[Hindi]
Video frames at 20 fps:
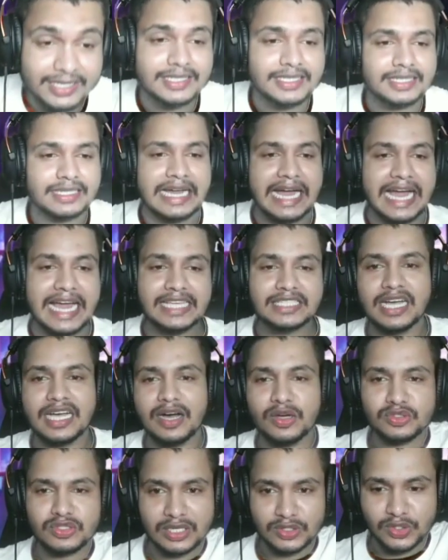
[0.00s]
गाइस हाउस द
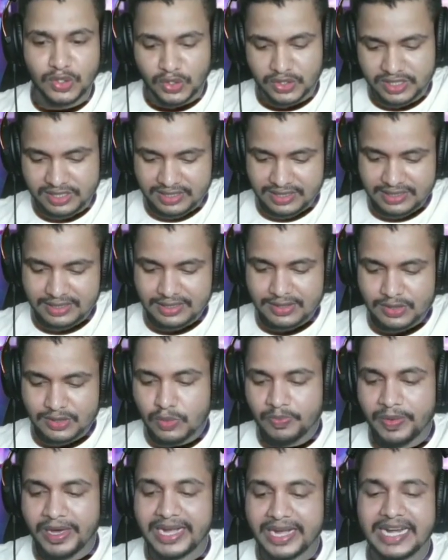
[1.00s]
जोश ऊपर
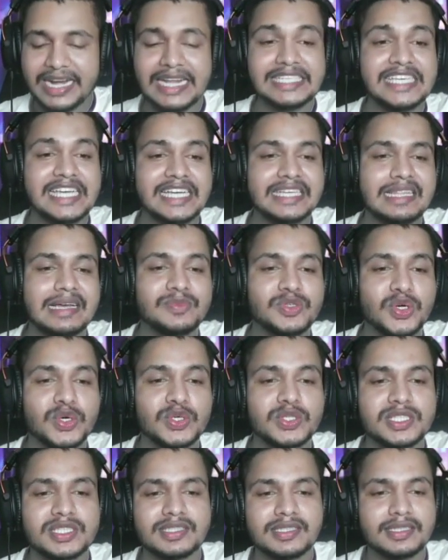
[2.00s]
रहना चाहिए एकदम जोश
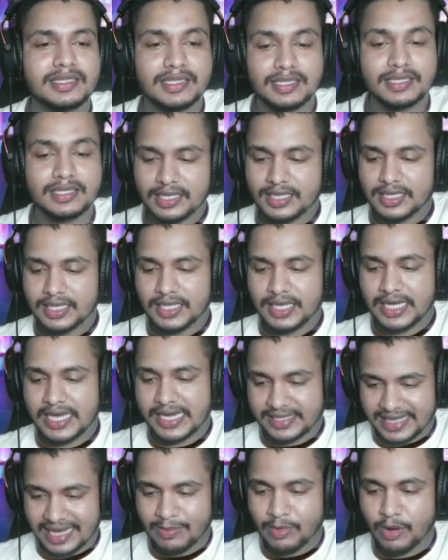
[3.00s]

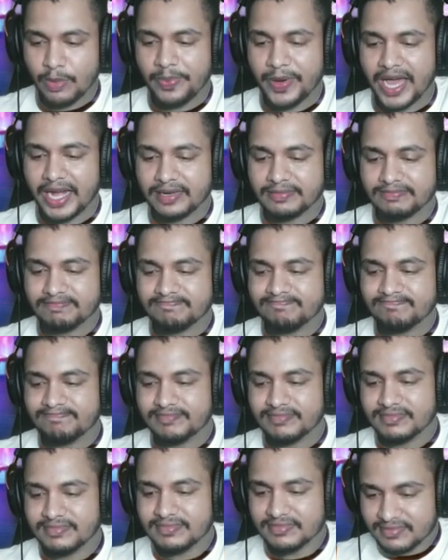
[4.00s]
एकदम ऊपर
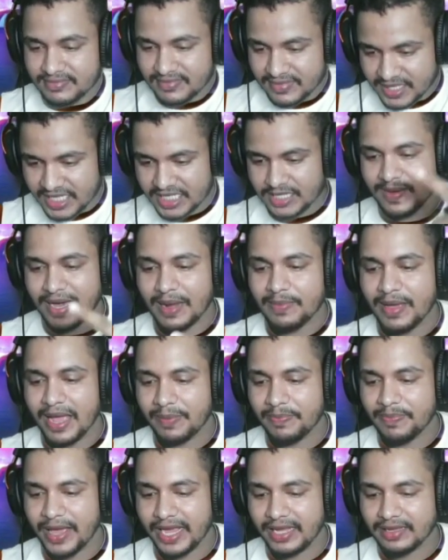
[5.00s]
तो इस बार
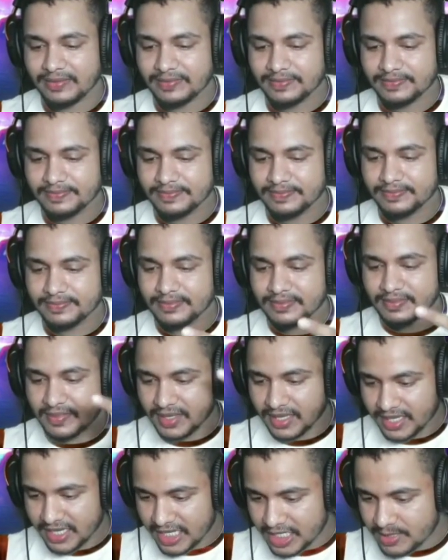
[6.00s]
बैकपैक
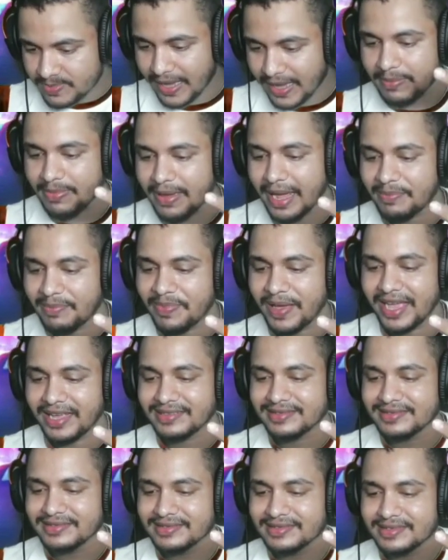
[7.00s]
इस बार
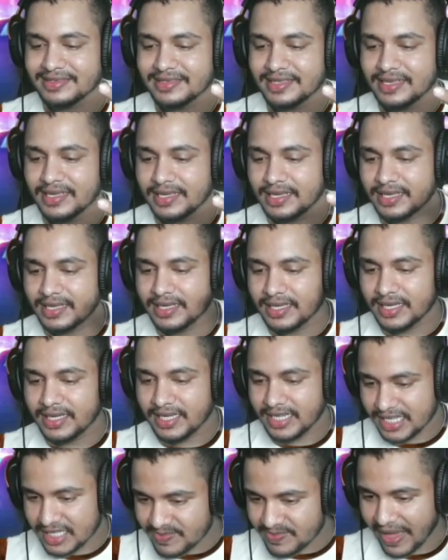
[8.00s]
बैकपैक इस
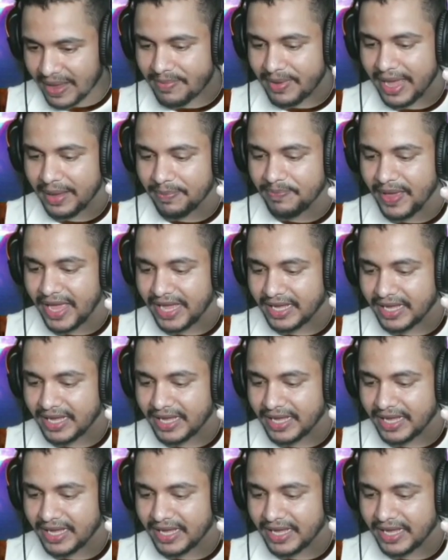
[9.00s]
बार बैकपैक